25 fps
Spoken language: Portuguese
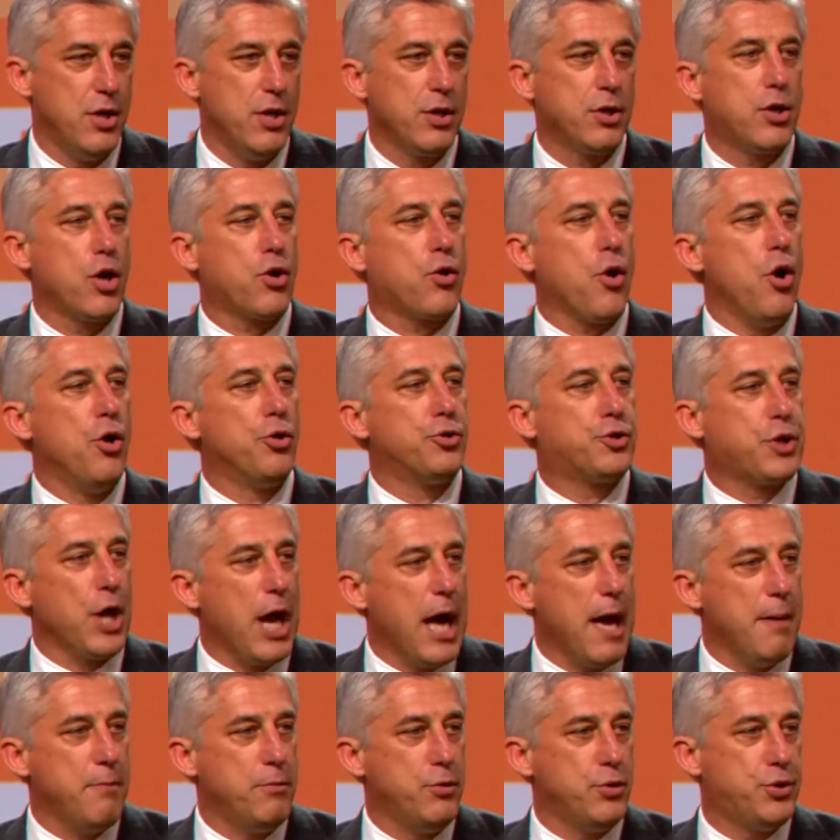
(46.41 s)
que
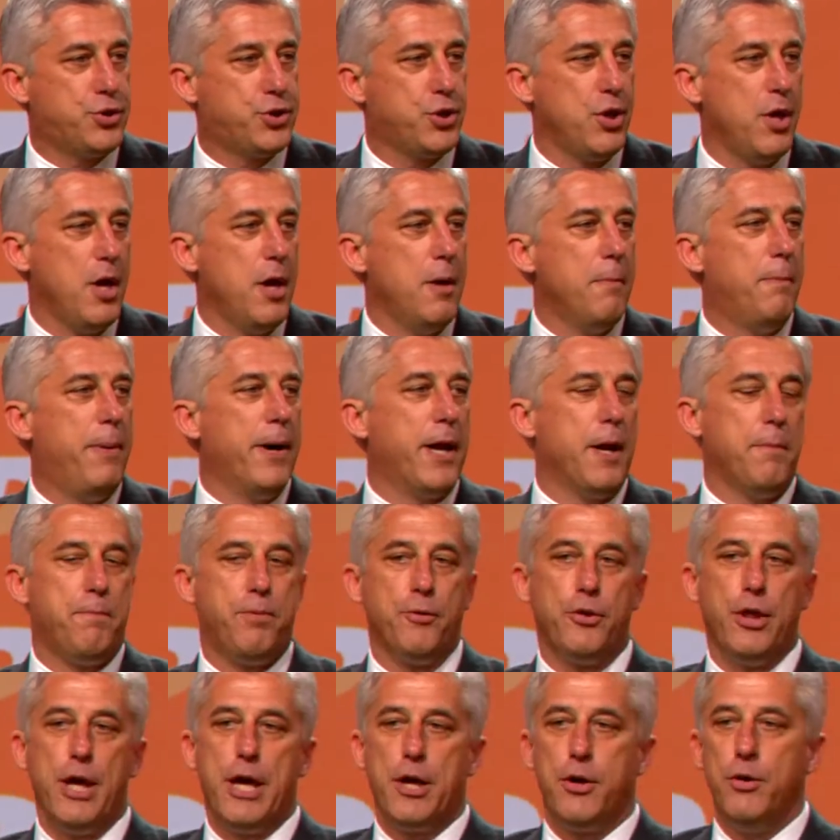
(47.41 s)
contamos para
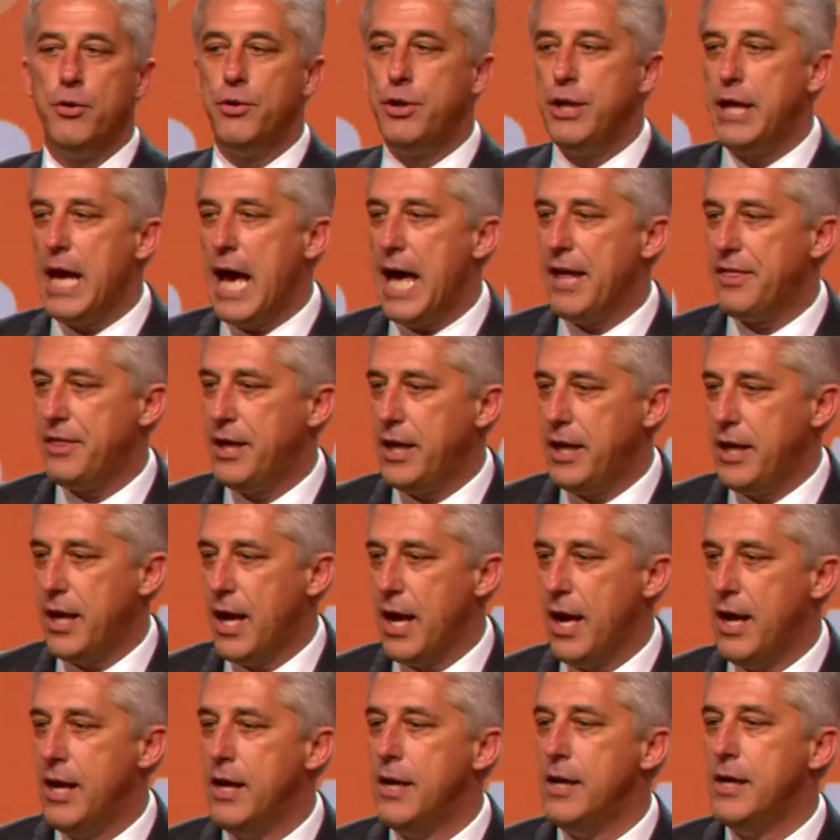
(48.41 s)
poder, no dia a
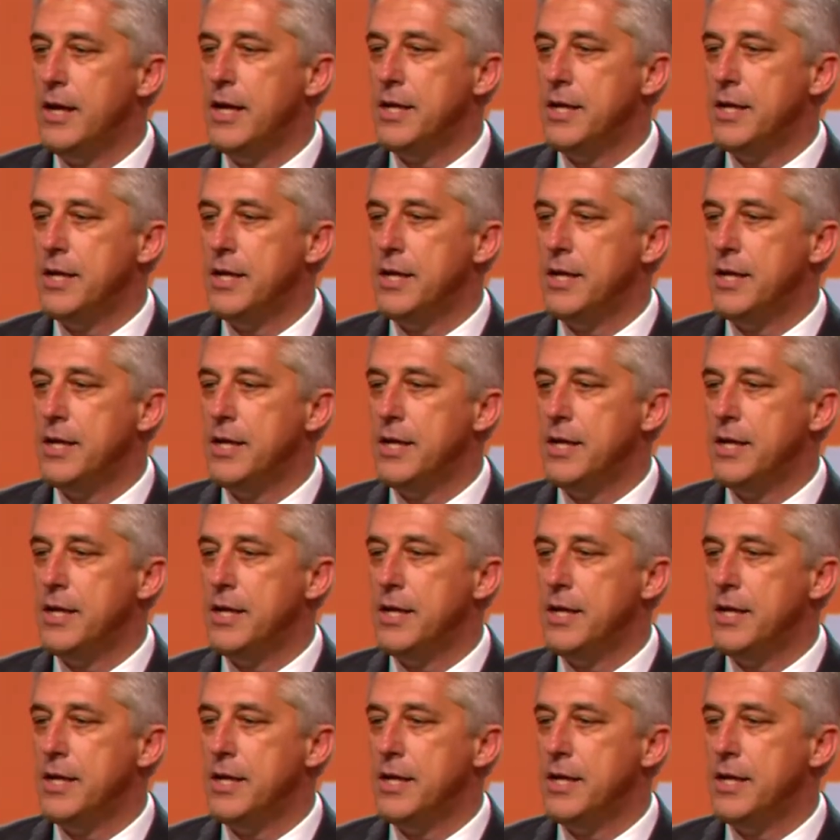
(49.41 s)
dia,